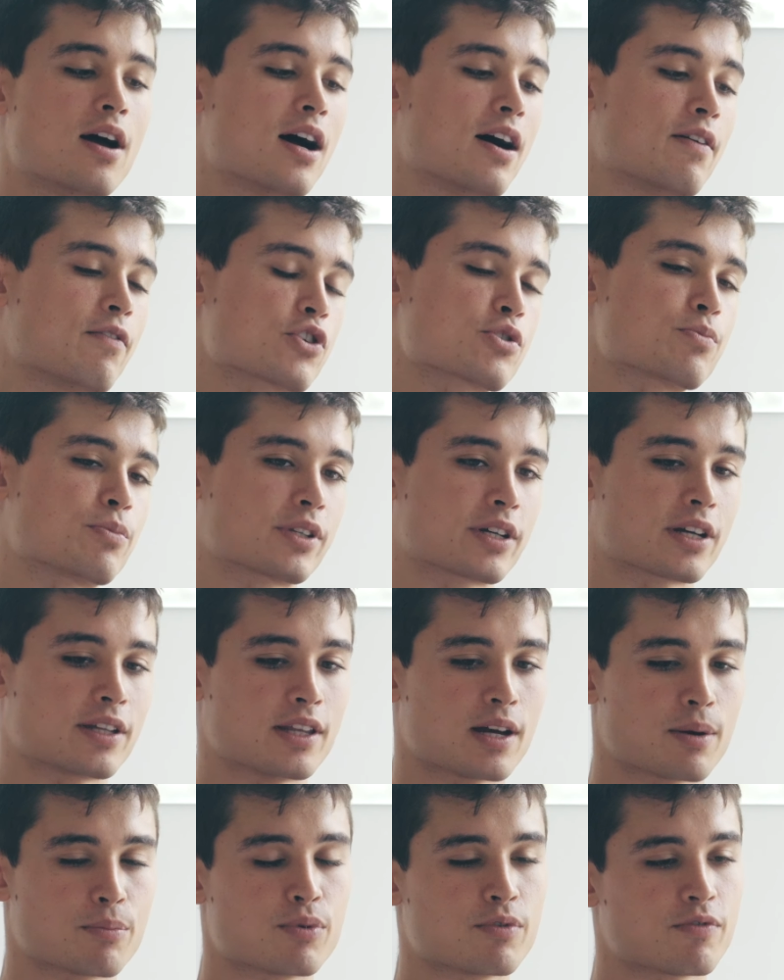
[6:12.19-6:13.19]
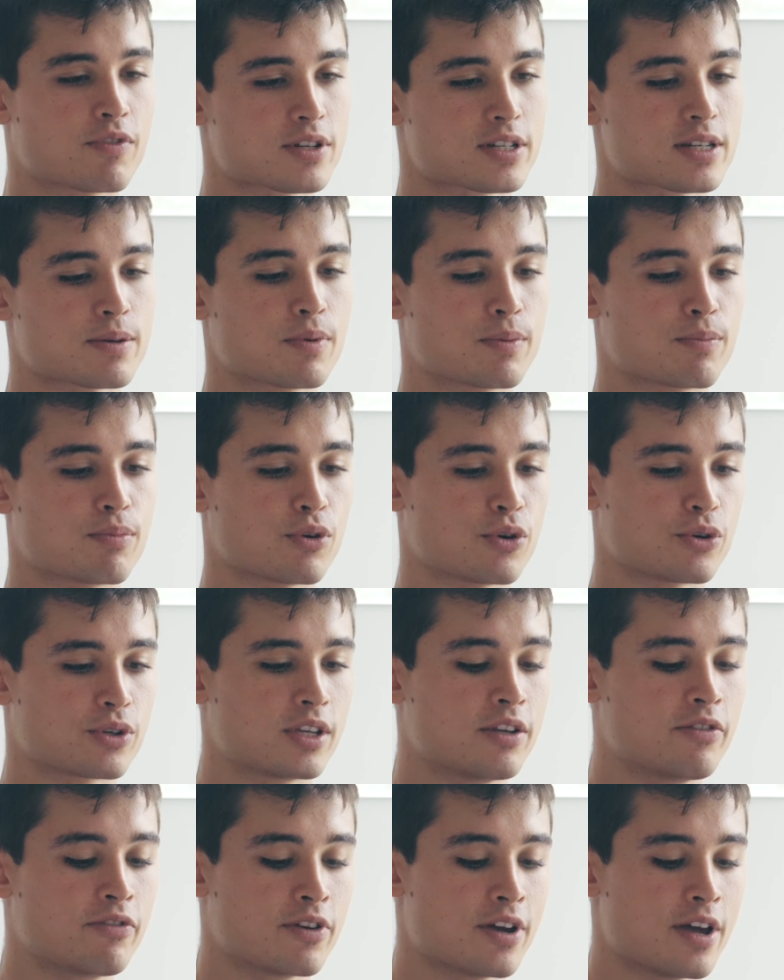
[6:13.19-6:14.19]
Avant, je m'entraînais un peu forcément pour le
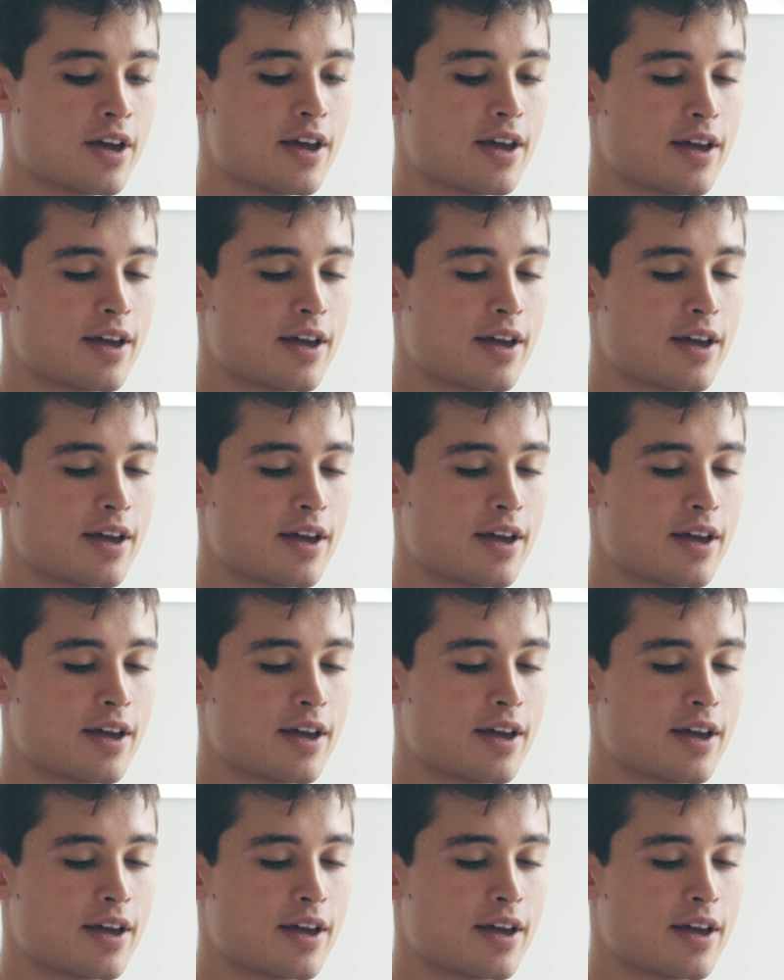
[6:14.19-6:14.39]
kiff.